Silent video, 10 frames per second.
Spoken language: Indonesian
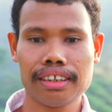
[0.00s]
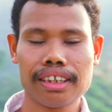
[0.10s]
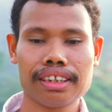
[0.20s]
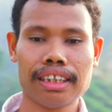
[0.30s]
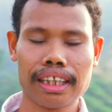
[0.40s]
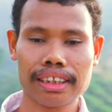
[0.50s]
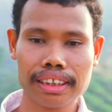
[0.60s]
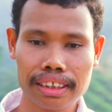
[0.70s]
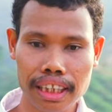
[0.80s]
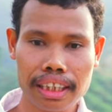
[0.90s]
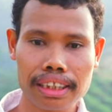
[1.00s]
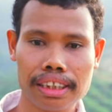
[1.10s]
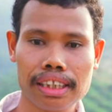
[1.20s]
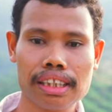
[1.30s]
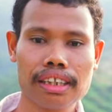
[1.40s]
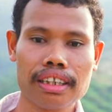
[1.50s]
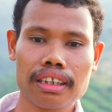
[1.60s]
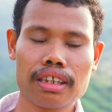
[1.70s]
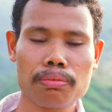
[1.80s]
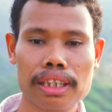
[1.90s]
Ya, dari sejak kecil
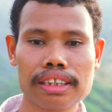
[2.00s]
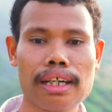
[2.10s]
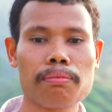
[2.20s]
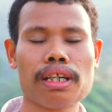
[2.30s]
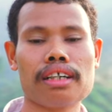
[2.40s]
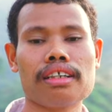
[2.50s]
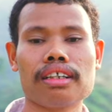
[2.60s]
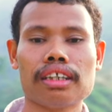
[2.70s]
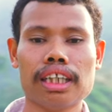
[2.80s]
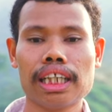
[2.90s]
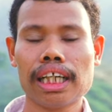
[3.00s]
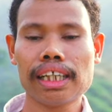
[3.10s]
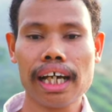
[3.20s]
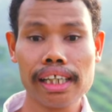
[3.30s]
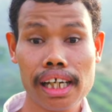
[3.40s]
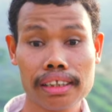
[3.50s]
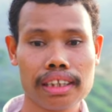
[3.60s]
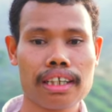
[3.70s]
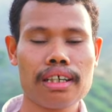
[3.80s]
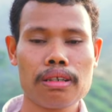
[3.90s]
dia bersama dengan
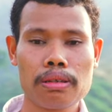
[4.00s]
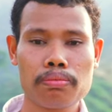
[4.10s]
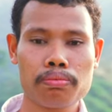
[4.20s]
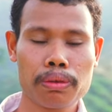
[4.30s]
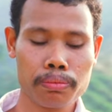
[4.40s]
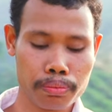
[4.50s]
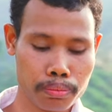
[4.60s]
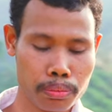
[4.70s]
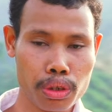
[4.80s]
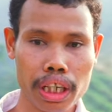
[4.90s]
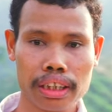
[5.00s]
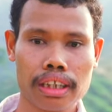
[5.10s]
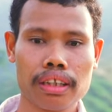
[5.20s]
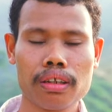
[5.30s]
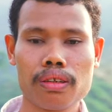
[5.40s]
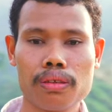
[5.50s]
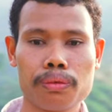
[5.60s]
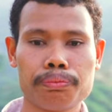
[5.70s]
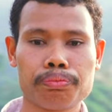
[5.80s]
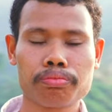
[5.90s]
ayahnya membuat
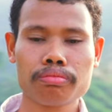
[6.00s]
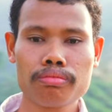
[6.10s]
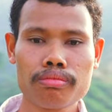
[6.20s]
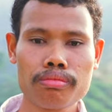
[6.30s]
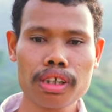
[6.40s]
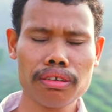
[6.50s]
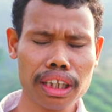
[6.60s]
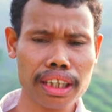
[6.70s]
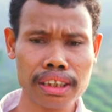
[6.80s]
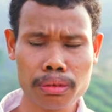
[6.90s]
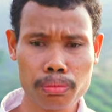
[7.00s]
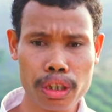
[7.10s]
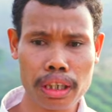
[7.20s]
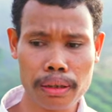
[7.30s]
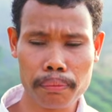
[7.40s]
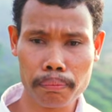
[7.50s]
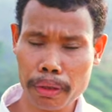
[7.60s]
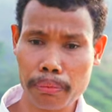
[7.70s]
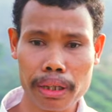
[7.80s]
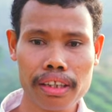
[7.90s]
atau mendirikan sebuah
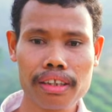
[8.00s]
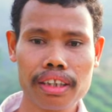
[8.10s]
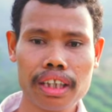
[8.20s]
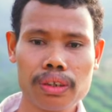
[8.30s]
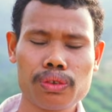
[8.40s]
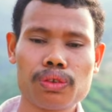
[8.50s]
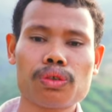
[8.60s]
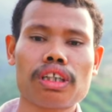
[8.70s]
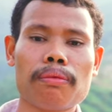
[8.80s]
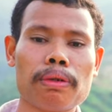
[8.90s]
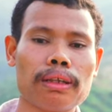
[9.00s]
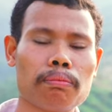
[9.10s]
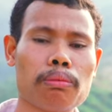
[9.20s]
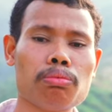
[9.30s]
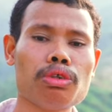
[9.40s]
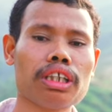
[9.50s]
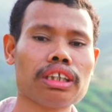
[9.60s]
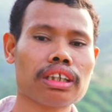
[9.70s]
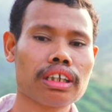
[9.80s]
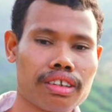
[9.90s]
mebel untuk dapat membuat
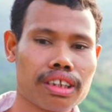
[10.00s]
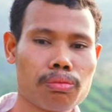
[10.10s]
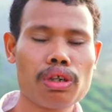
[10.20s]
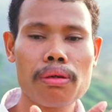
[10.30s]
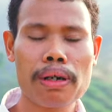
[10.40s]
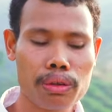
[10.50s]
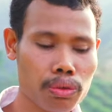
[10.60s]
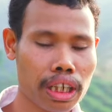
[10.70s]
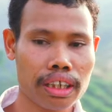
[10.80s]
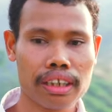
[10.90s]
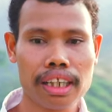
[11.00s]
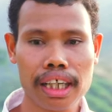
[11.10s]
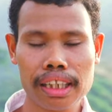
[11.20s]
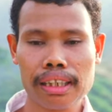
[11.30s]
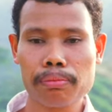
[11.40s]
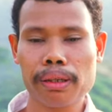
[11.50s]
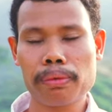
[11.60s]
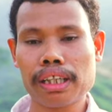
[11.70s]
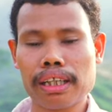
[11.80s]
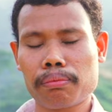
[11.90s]
sebuah bangunan dari
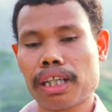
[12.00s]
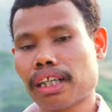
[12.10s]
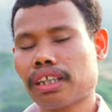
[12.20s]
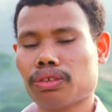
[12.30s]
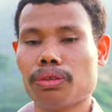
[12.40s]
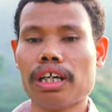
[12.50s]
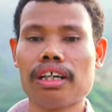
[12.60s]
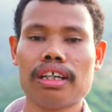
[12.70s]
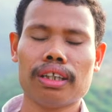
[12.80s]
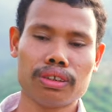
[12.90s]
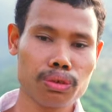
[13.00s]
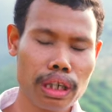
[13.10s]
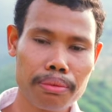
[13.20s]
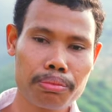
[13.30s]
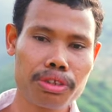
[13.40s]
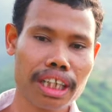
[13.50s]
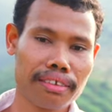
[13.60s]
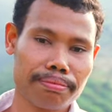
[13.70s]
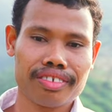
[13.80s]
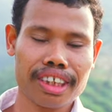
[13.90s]
mebel yang mereka sudah sudah punya.
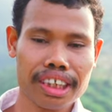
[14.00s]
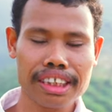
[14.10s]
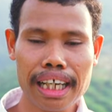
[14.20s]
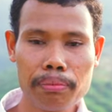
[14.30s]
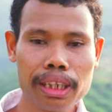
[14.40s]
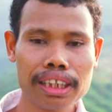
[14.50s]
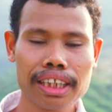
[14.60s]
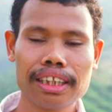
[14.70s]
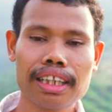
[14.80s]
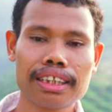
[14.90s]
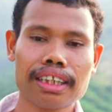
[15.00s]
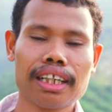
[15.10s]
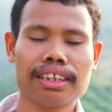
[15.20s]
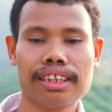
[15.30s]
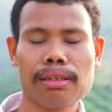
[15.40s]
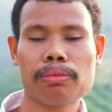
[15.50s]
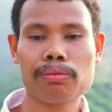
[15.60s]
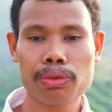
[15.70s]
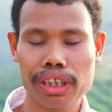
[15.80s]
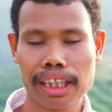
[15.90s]
Nah, di zaman kita sekarang
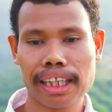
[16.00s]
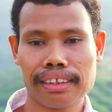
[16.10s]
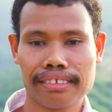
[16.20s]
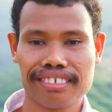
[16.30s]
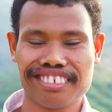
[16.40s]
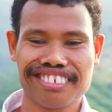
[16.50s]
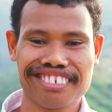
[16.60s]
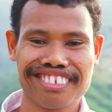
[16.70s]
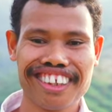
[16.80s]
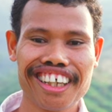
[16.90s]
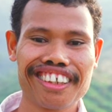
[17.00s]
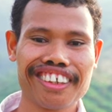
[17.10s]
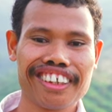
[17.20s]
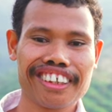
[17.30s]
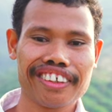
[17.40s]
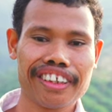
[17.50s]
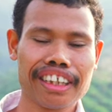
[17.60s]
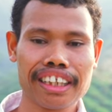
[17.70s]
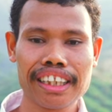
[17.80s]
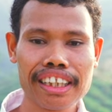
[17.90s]
zaman modern ya.
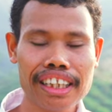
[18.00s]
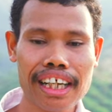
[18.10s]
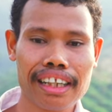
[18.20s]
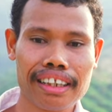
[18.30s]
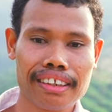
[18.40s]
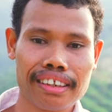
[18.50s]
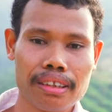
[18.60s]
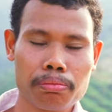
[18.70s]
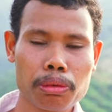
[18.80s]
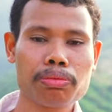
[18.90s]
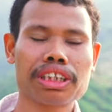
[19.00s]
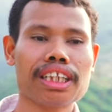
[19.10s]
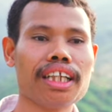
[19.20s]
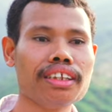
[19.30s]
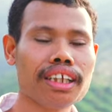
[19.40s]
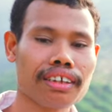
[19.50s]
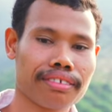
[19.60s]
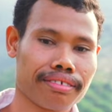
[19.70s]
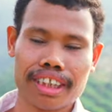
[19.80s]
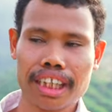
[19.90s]
Kita tinggal memesannya.
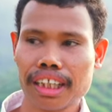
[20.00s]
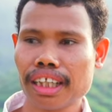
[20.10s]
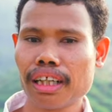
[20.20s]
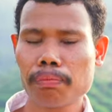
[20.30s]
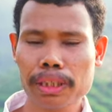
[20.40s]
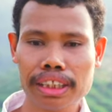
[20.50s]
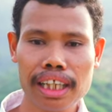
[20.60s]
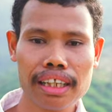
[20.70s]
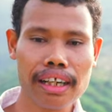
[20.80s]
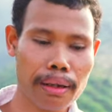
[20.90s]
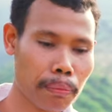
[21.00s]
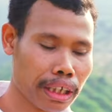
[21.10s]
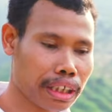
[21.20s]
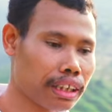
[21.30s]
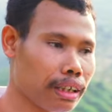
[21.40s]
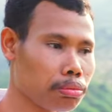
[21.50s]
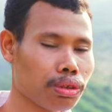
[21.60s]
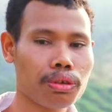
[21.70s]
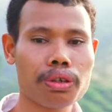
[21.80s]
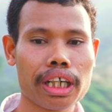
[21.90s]
Kita tinggal pesan apa yang kita
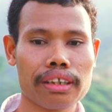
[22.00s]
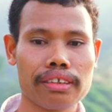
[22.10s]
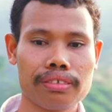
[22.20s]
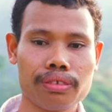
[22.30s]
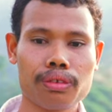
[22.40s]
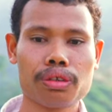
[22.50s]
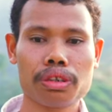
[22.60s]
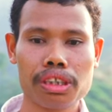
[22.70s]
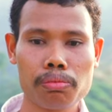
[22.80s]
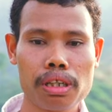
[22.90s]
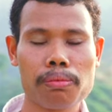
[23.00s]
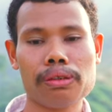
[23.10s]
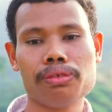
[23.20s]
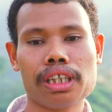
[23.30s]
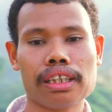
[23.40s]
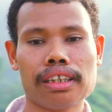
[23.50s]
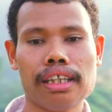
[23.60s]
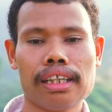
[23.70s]
butuhkan untuk sebuah bangunan.